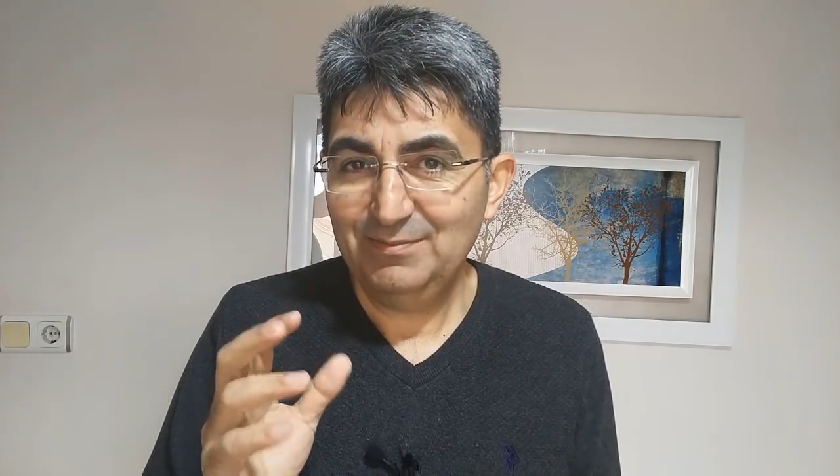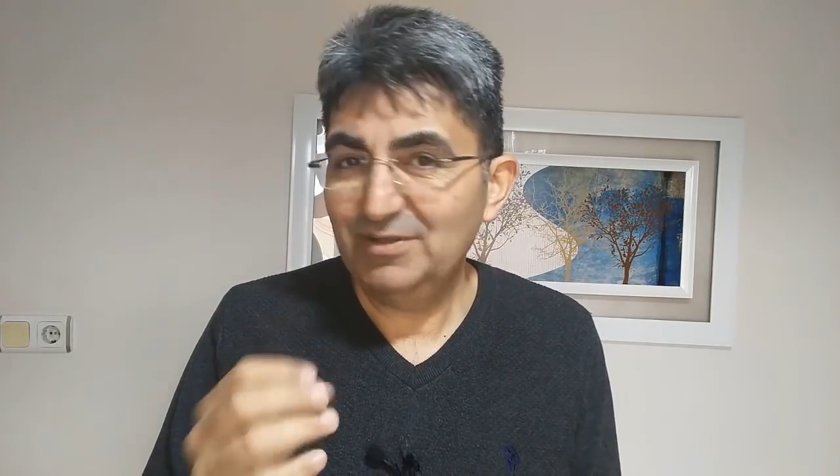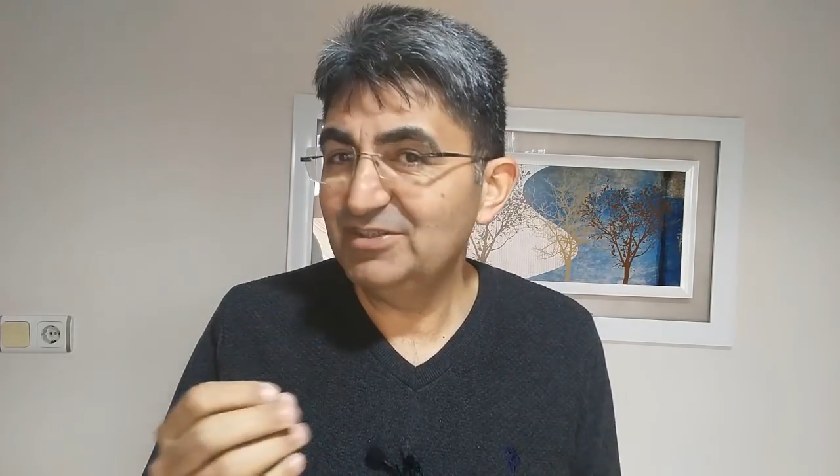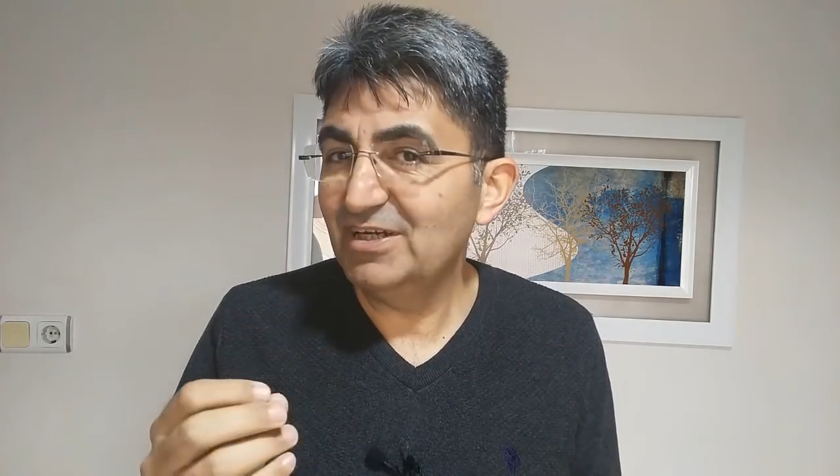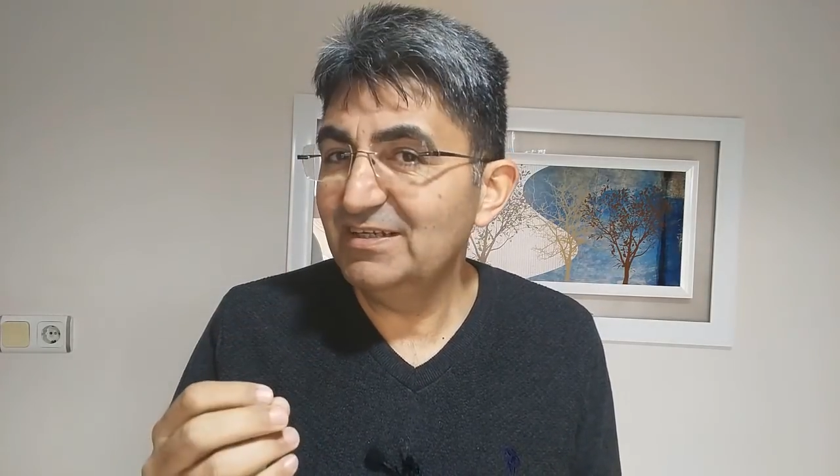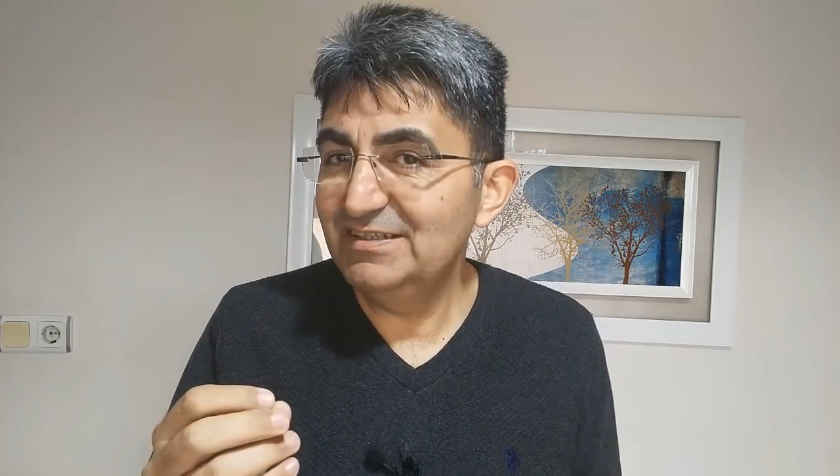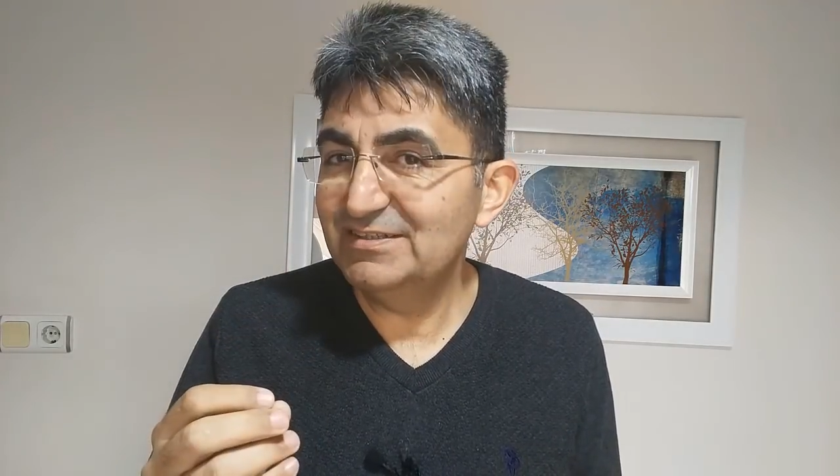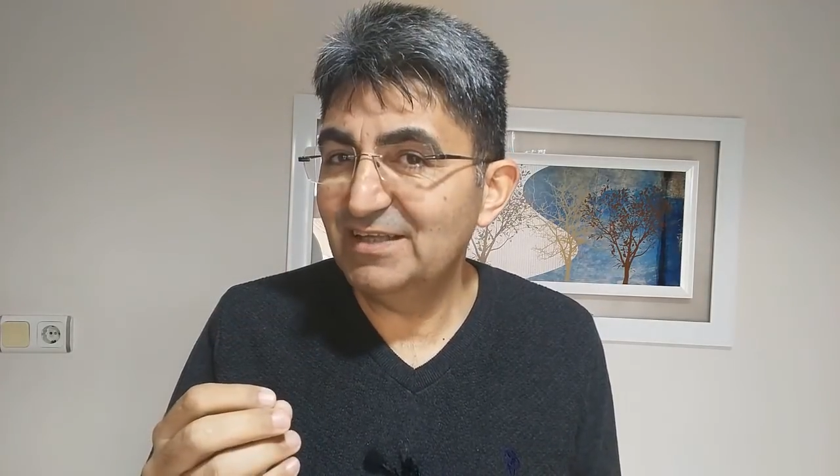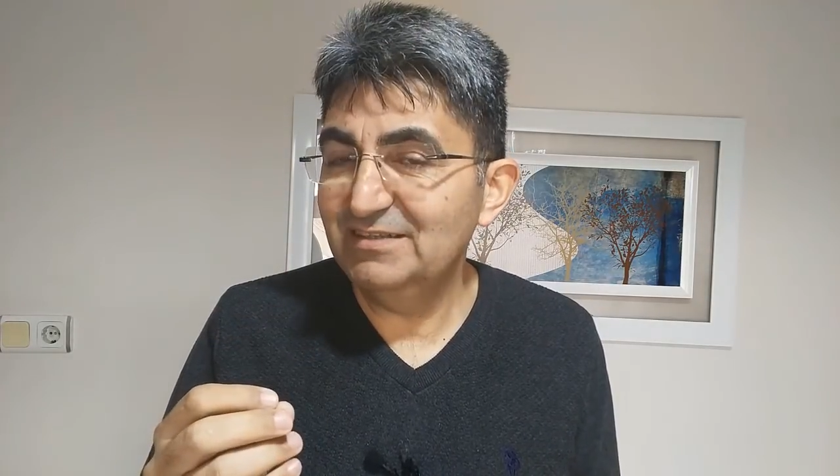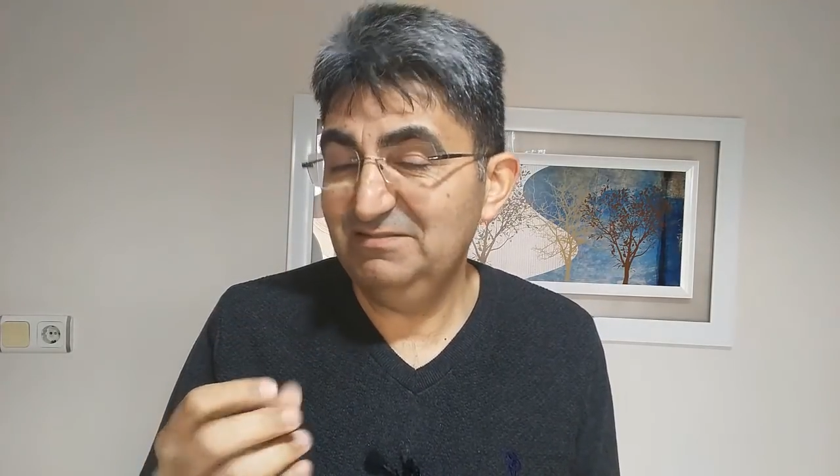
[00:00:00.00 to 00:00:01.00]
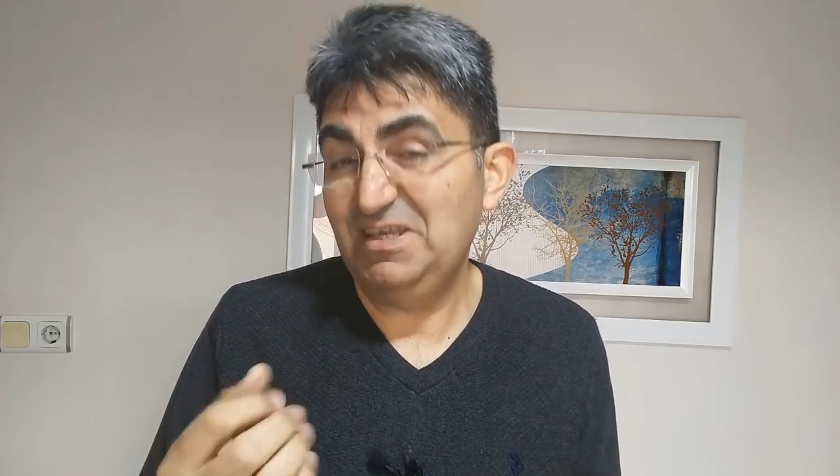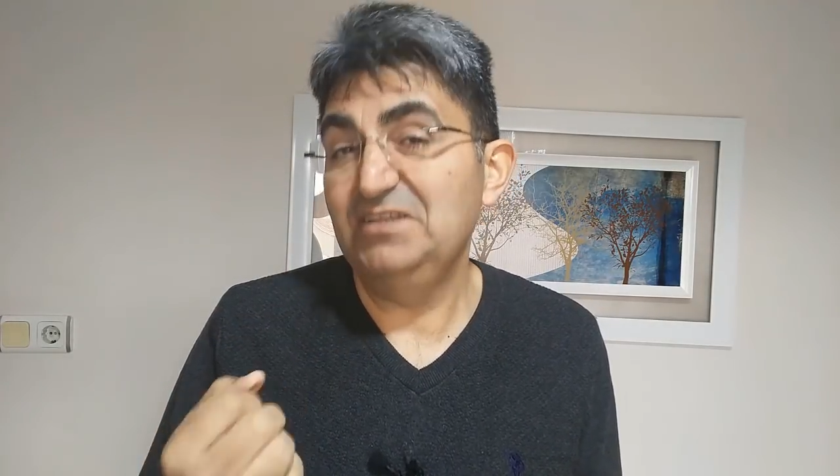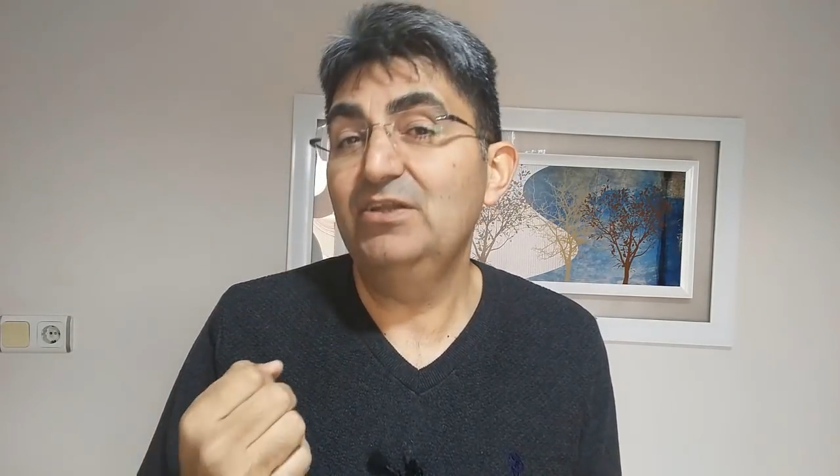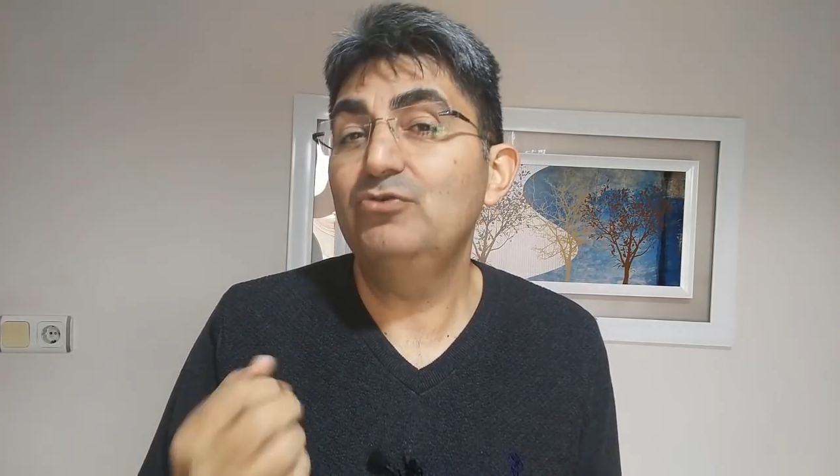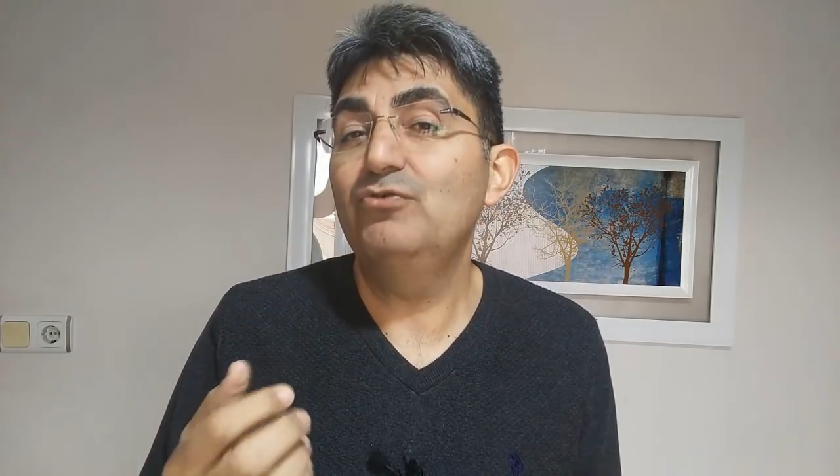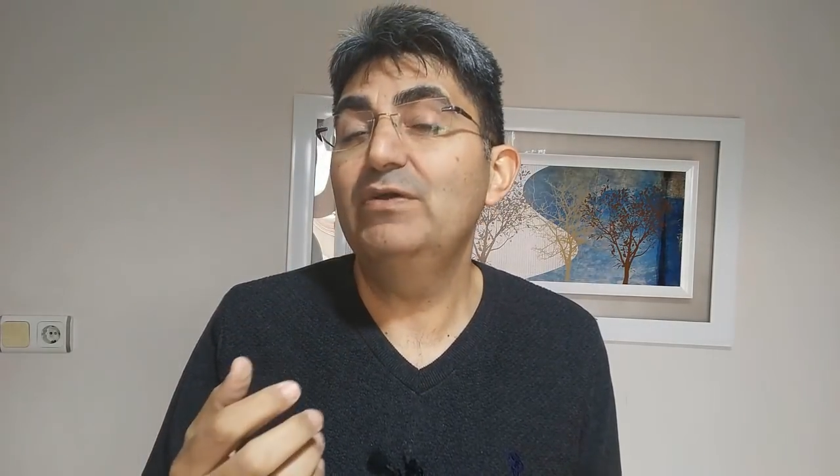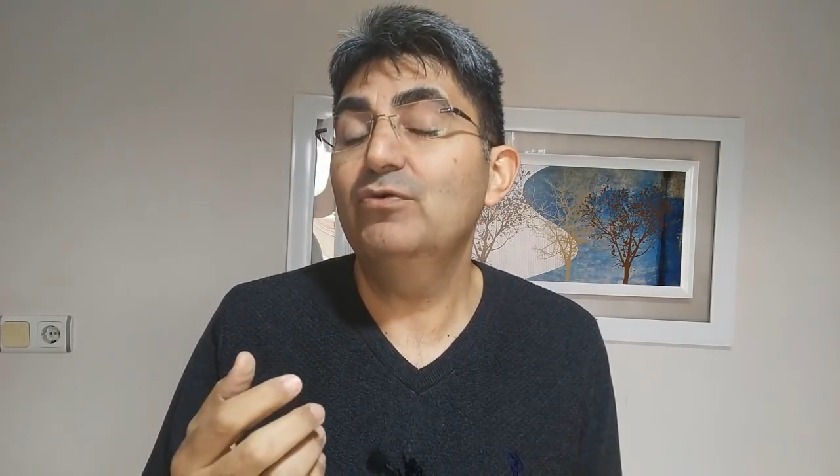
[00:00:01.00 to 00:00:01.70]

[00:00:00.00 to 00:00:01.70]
Başarılı insan, kendine güveni